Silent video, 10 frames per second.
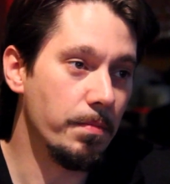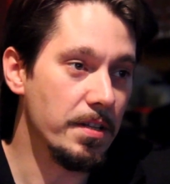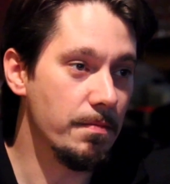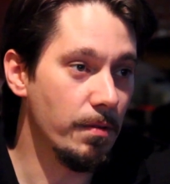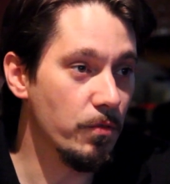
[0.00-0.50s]

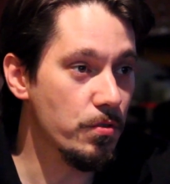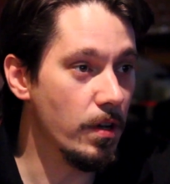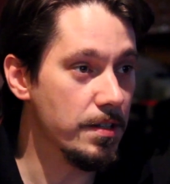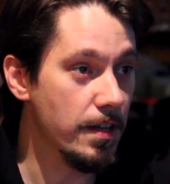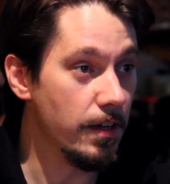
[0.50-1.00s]
principalement sur
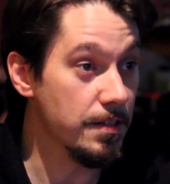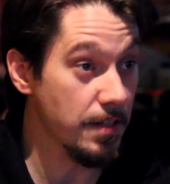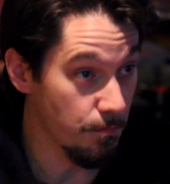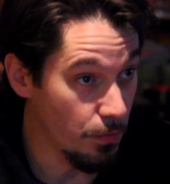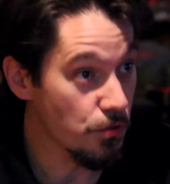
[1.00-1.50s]
Asgard et
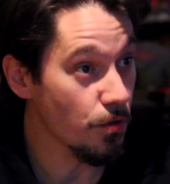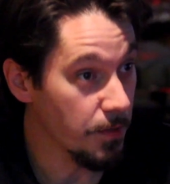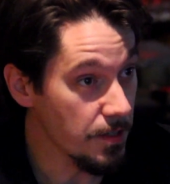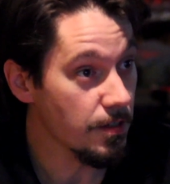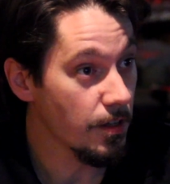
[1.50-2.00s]
c'est une bonne
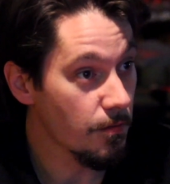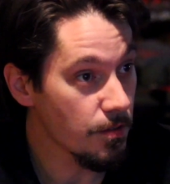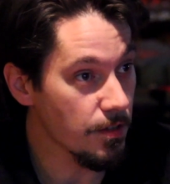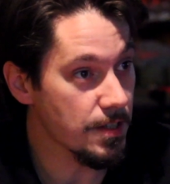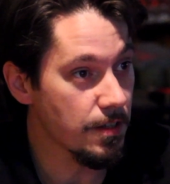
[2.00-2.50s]
surprise.
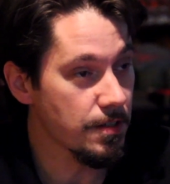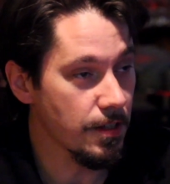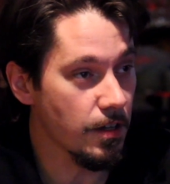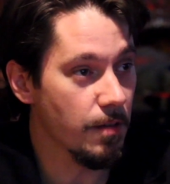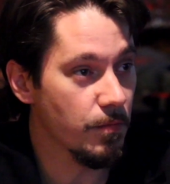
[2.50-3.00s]
Bah, c'est euh, le
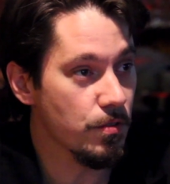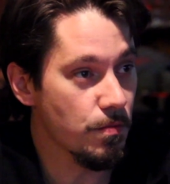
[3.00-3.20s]
miroir du